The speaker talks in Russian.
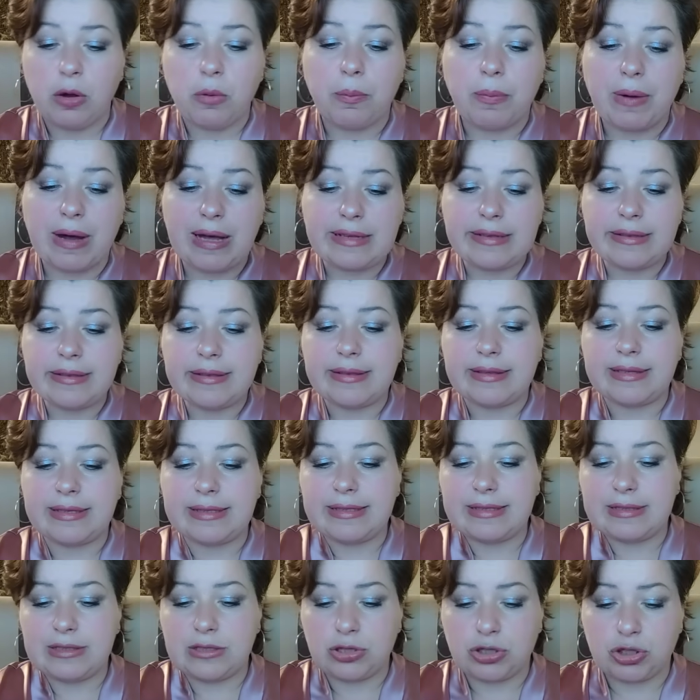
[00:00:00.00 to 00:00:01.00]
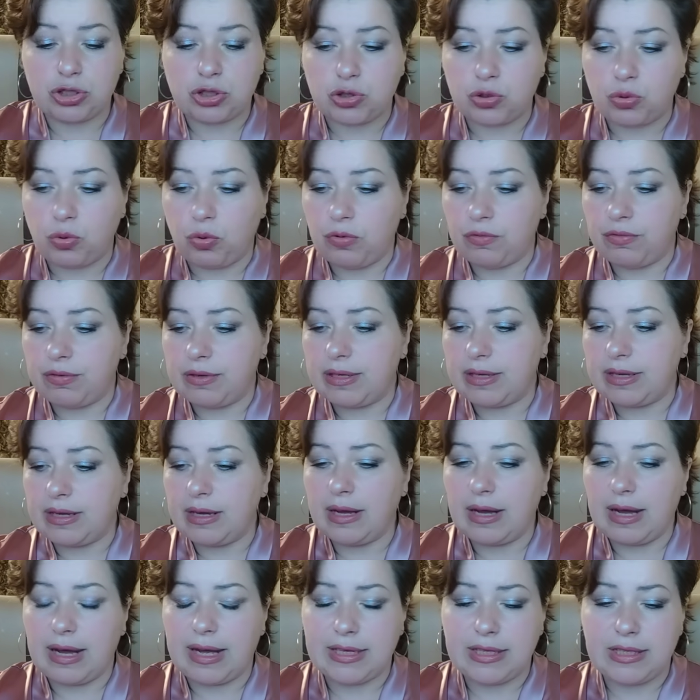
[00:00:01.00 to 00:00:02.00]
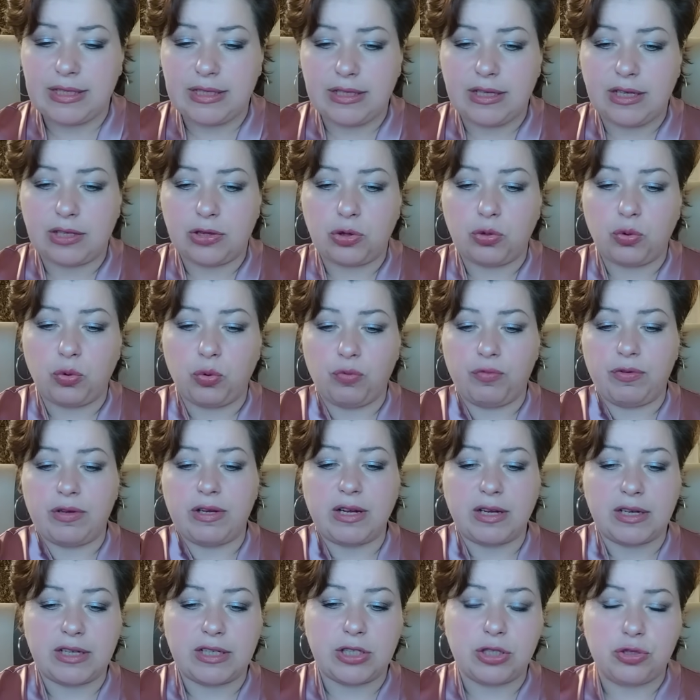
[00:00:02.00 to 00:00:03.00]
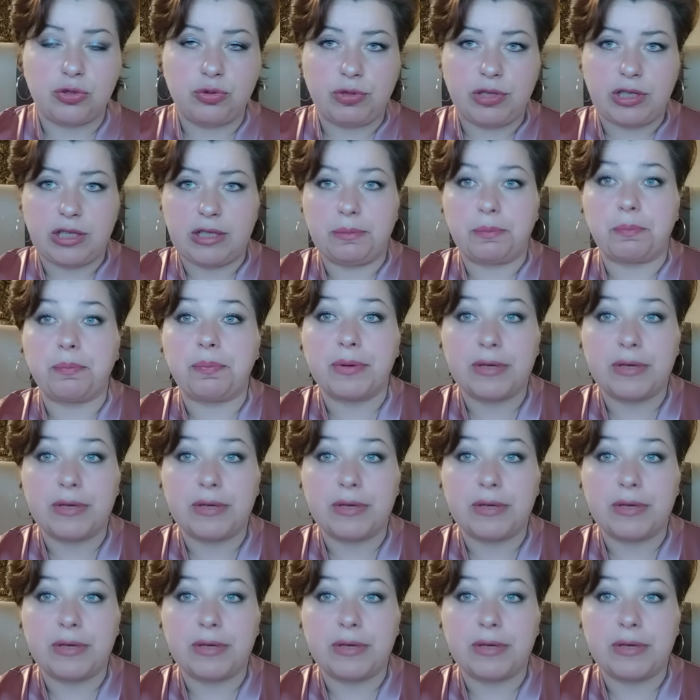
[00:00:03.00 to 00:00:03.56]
Понты дешевые, они готовы, как индюки,